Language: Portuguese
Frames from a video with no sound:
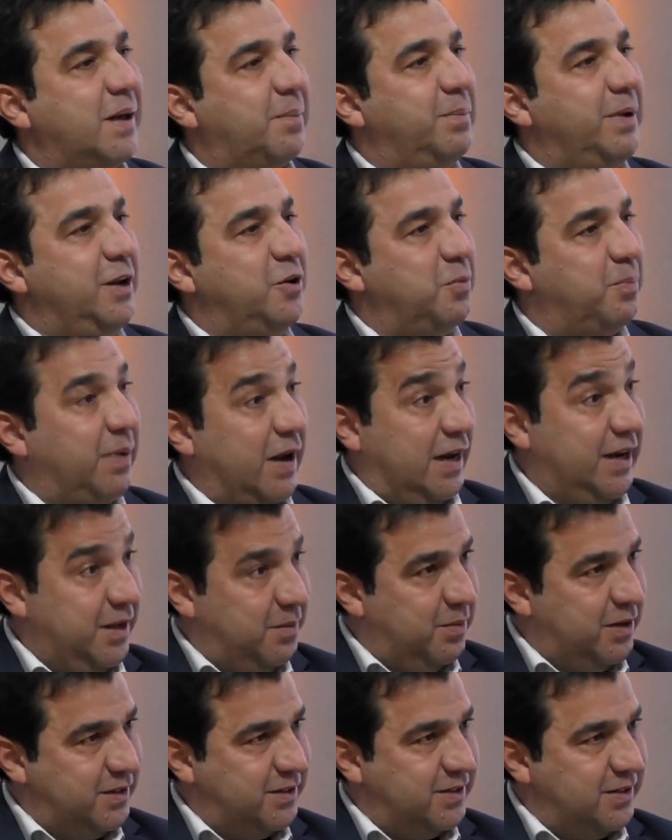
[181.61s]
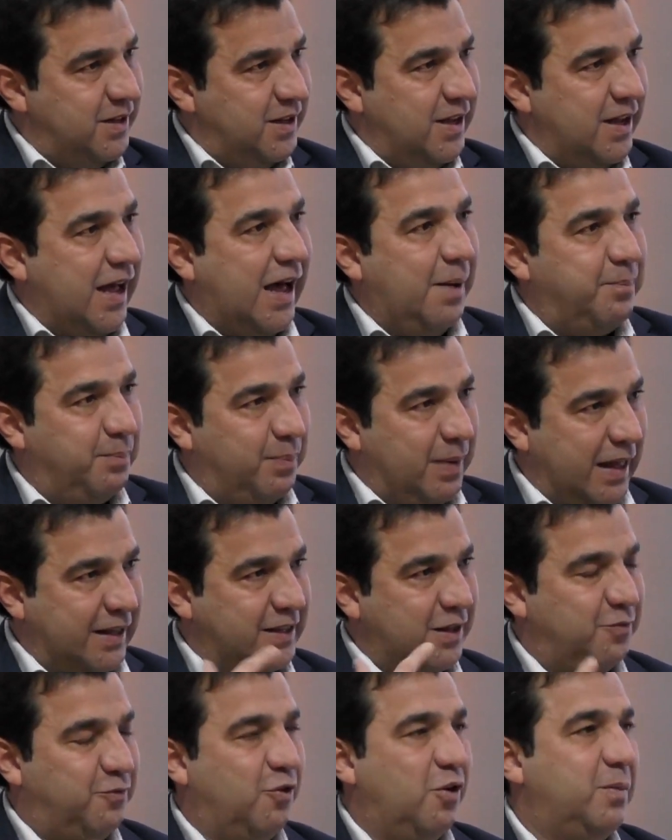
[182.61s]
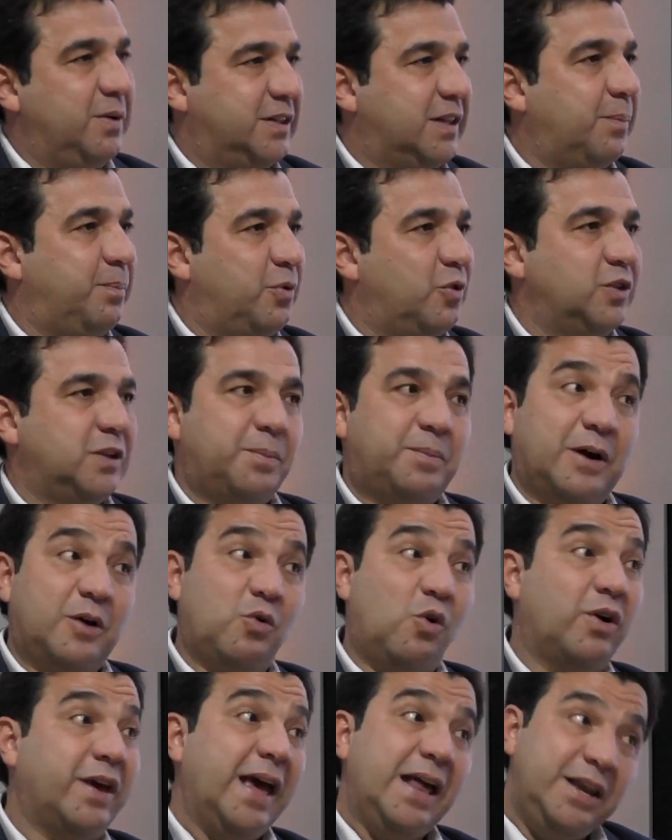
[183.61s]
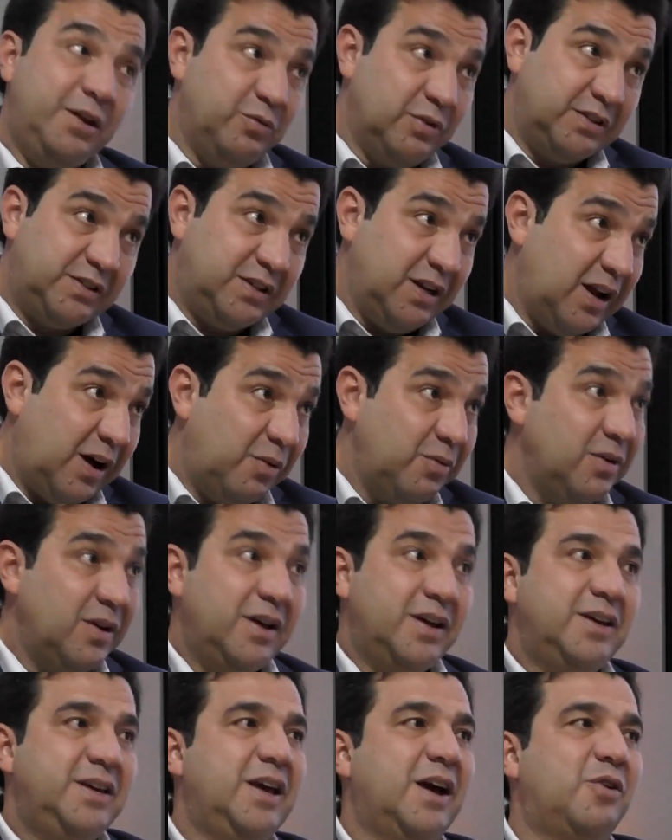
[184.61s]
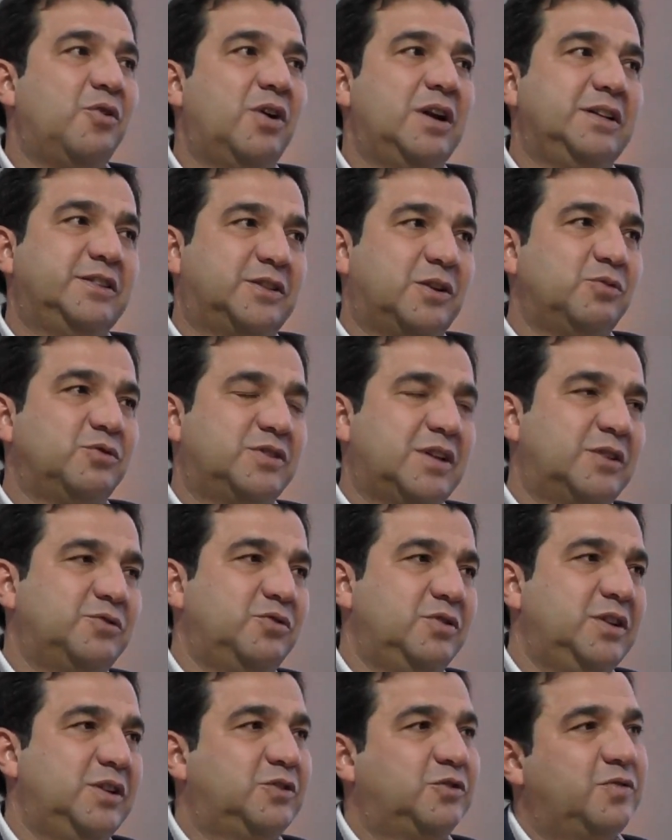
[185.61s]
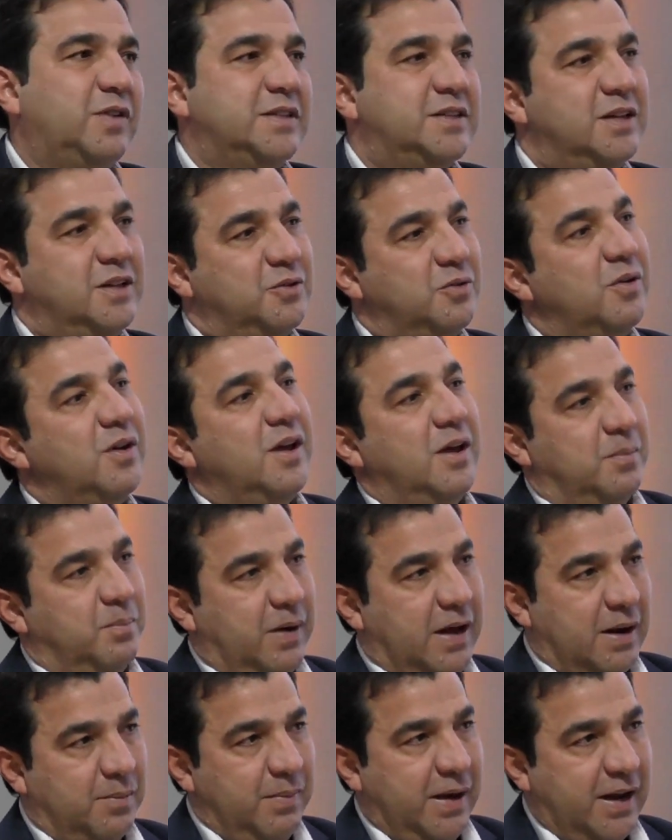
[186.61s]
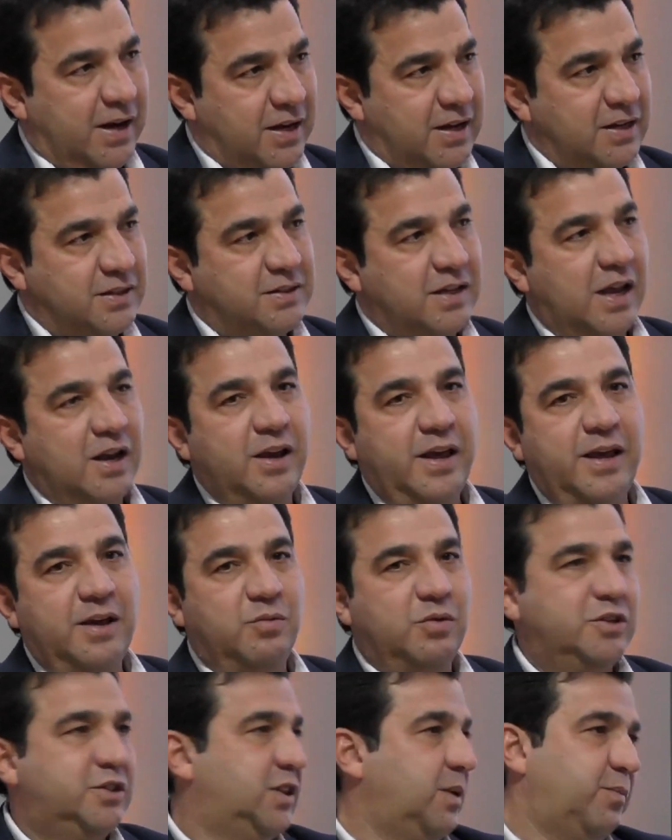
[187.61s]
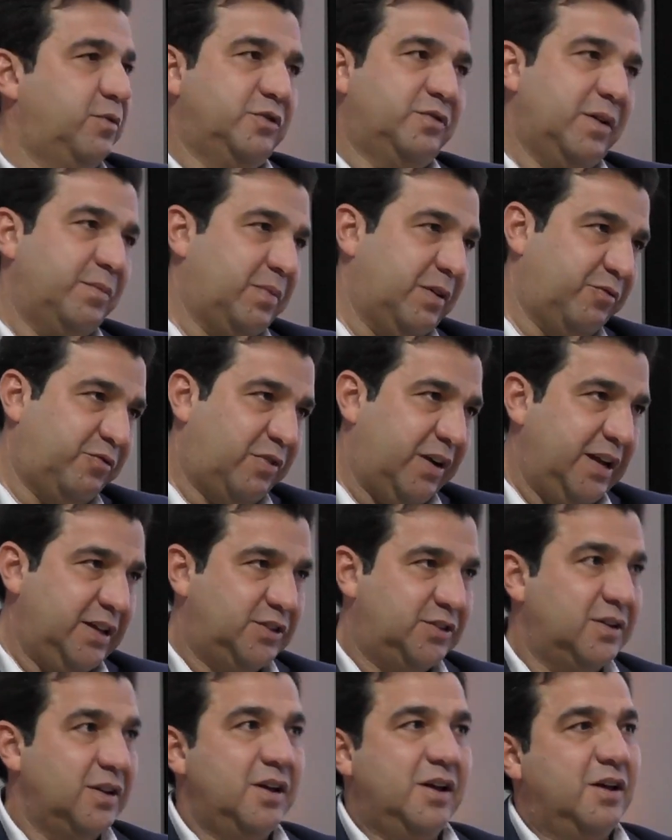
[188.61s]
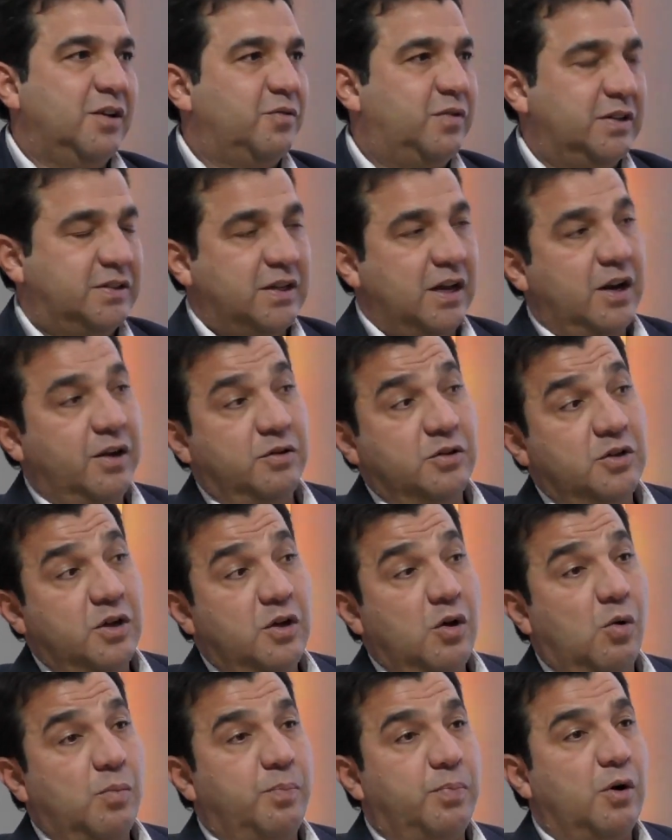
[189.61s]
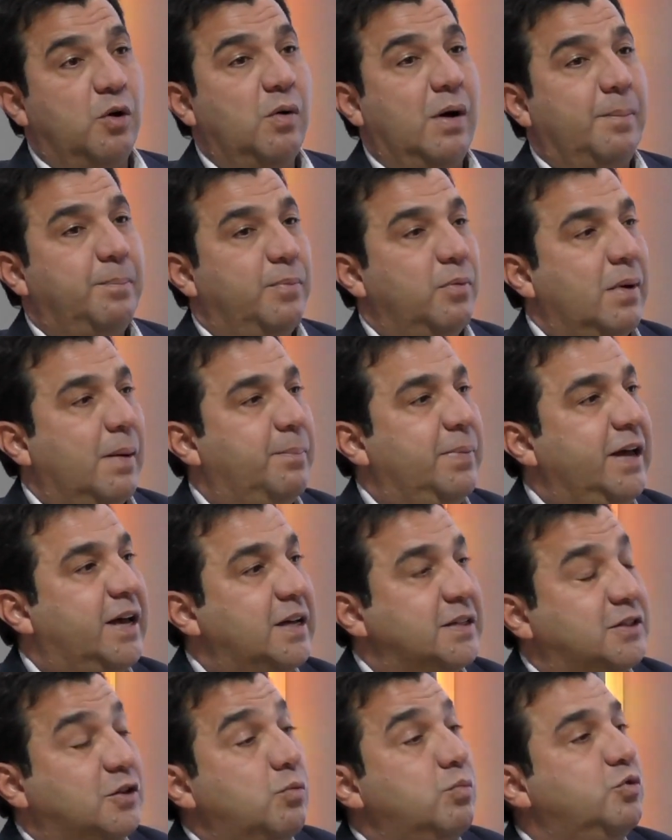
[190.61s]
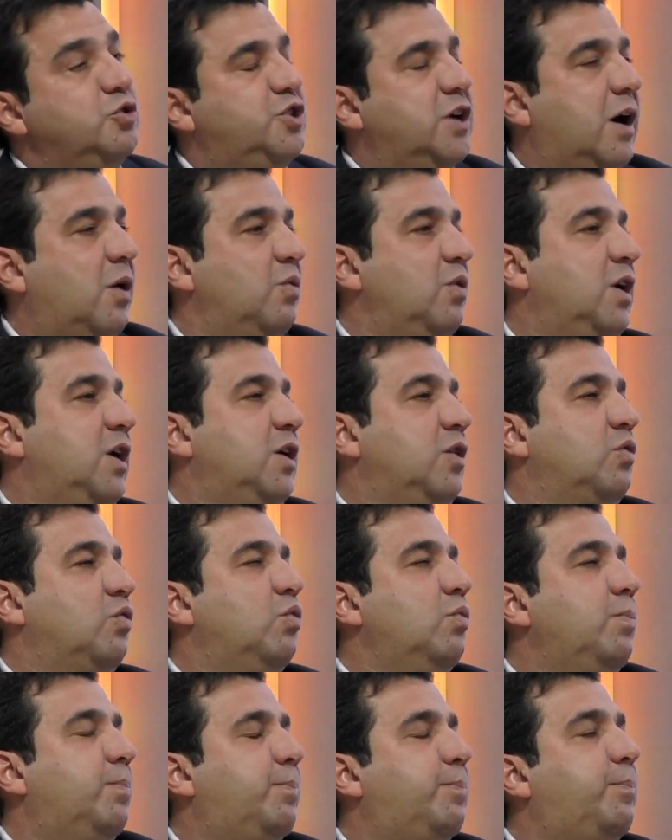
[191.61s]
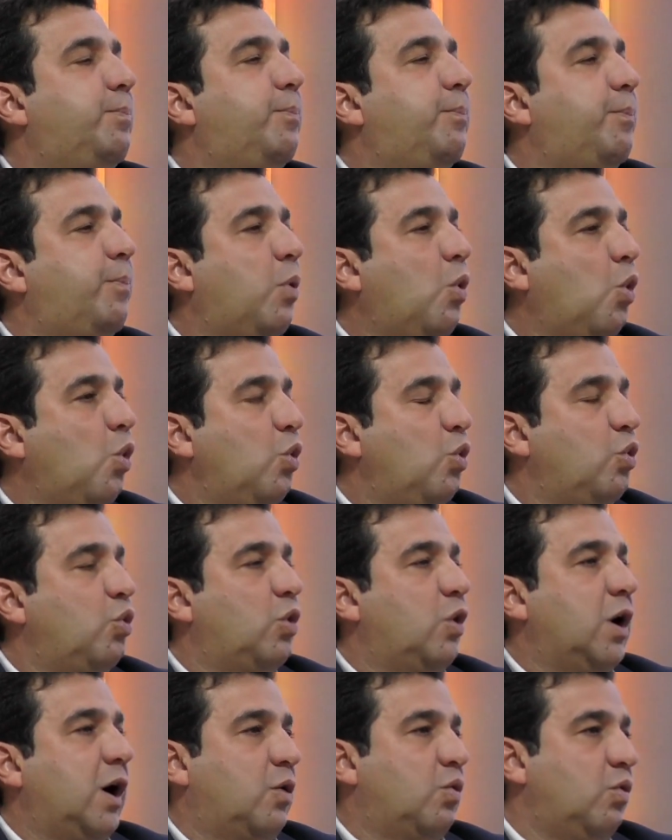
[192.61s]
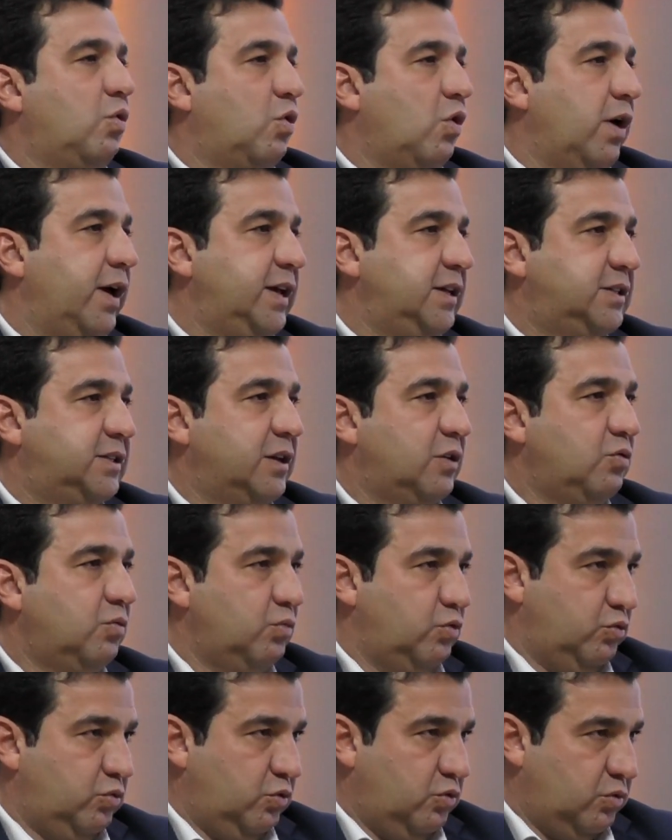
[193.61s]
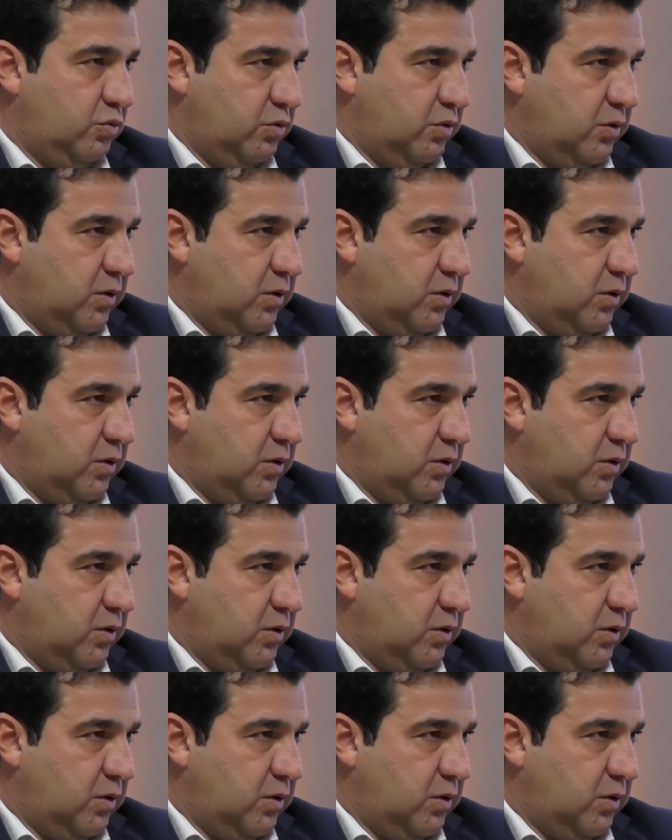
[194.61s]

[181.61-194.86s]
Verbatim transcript: abriram para Libras, a plataforma está pronta para qualquer língua de sinal e agora eles estão nos Estados Unidos fazendo para American Sign Language, depois vai para France, France Sign Language e é um, uma, uma aplicação mundial com pouca concorrência no mundo.